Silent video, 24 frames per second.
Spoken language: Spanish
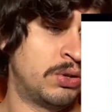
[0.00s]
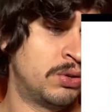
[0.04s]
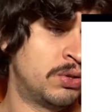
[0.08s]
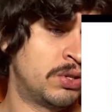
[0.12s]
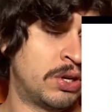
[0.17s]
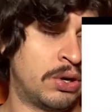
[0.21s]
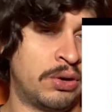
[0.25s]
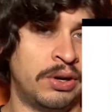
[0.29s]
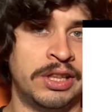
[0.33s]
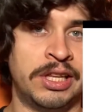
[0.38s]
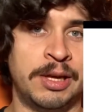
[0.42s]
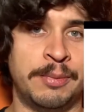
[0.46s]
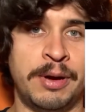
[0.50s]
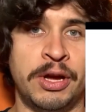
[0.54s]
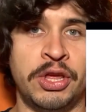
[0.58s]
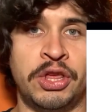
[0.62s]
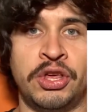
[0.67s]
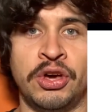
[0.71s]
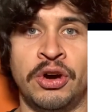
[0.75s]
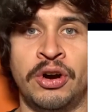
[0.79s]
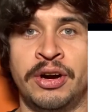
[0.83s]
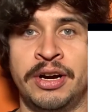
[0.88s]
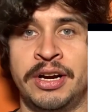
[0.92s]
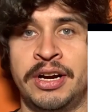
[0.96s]
que cuando sacó el
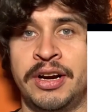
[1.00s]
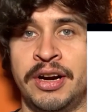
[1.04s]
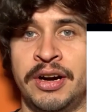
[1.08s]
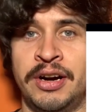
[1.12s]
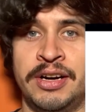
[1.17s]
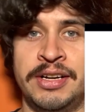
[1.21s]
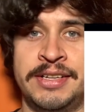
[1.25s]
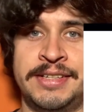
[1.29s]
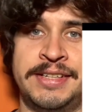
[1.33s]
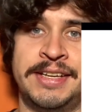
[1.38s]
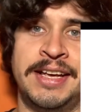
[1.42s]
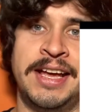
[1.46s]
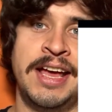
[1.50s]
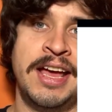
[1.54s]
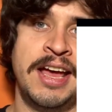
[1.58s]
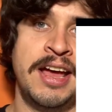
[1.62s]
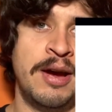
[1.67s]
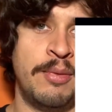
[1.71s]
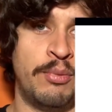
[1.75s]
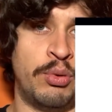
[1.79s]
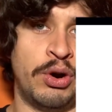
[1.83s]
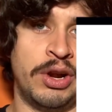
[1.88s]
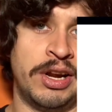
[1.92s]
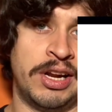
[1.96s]
tema Junkers,
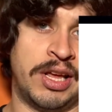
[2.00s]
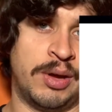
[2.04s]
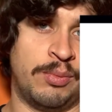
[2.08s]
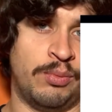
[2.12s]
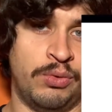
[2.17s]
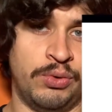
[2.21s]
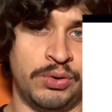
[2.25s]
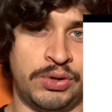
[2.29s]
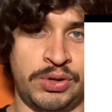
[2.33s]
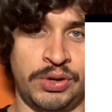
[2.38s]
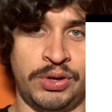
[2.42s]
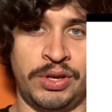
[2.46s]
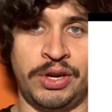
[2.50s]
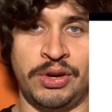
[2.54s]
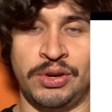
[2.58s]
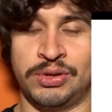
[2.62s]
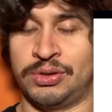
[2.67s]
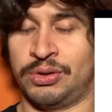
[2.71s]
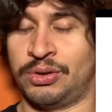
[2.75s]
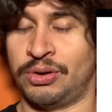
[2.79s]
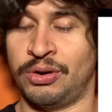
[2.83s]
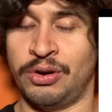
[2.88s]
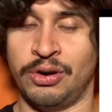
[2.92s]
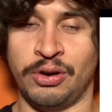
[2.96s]
por el que muchos
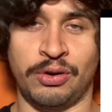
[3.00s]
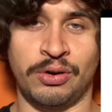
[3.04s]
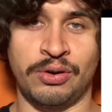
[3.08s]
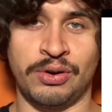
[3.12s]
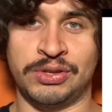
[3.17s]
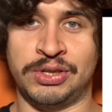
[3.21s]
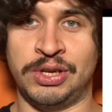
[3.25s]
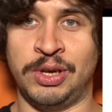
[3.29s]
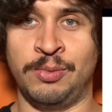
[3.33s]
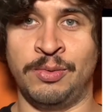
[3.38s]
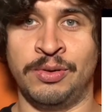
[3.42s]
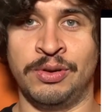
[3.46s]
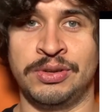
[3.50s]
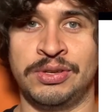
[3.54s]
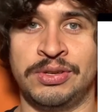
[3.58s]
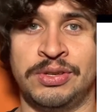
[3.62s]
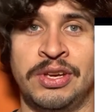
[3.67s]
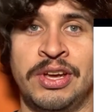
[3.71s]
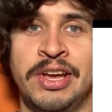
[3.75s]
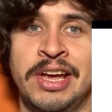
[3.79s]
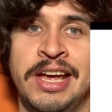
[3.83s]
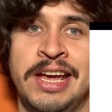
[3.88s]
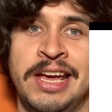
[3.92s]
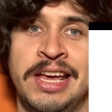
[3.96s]
de nosotros lo
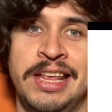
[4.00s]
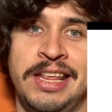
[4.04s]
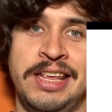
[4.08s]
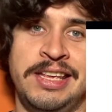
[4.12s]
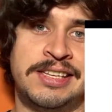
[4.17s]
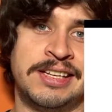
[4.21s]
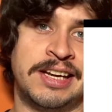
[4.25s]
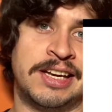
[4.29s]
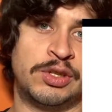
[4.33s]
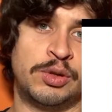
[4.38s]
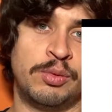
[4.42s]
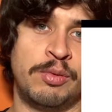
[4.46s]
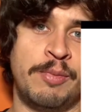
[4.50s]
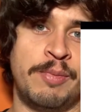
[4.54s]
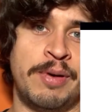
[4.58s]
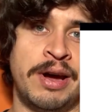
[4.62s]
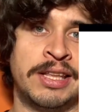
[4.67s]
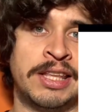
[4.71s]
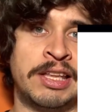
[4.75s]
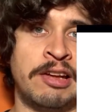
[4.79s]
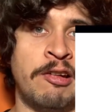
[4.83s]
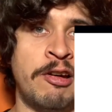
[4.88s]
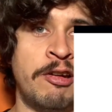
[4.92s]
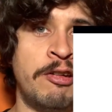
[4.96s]
conocimos, dice que su
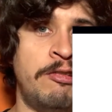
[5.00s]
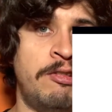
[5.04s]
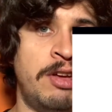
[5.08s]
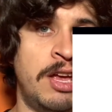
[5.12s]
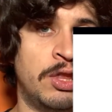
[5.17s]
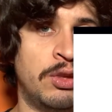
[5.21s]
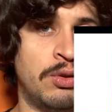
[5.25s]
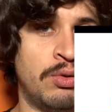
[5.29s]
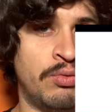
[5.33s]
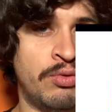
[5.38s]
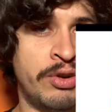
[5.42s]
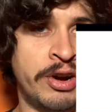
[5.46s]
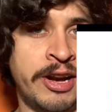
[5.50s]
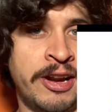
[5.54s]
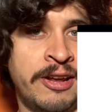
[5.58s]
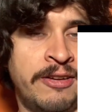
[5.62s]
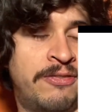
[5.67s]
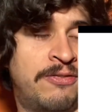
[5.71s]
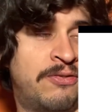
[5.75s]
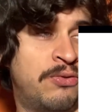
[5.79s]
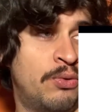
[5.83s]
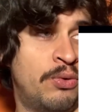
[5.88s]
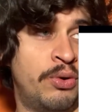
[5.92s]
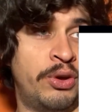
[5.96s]
mamá estaba viviendo en
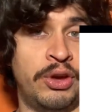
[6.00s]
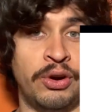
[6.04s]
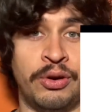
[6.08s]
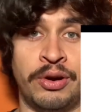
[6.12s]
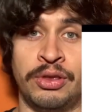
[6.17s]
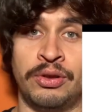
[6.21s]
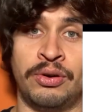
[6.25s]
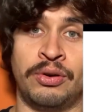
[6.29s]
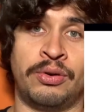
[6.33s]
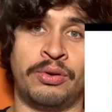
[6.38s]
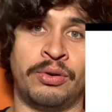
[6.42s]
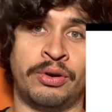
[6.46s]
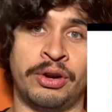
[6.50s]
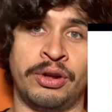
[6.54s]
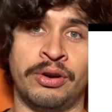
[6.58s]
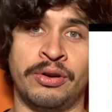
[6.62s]
un refugio cuando